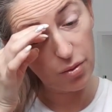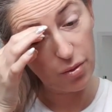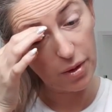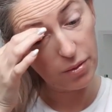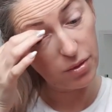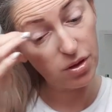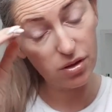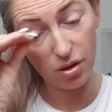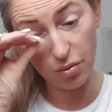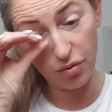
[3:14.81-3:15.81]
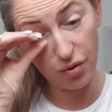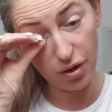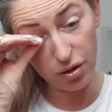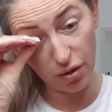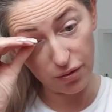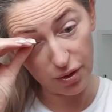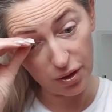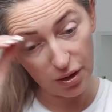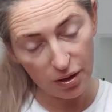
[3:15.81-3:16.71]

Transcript: boomer mi się zrobił fioletowy